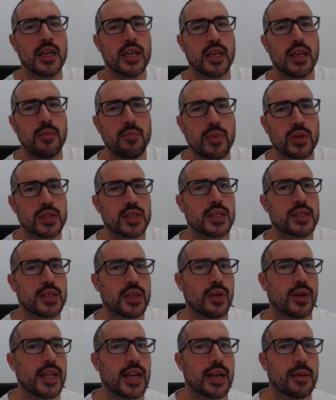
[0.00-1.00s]

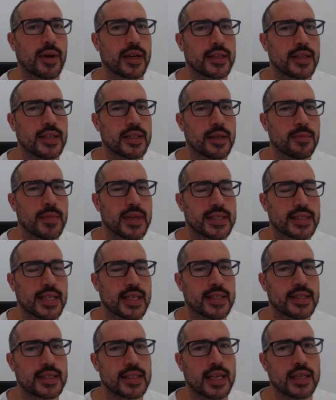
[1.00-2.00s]
Impostazione della partita
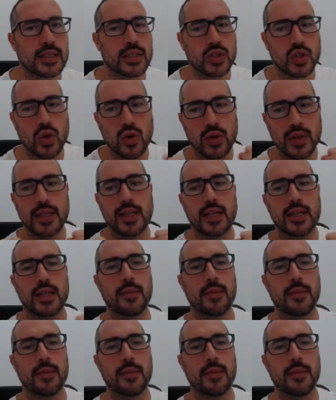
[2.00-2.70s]
abbastanza solida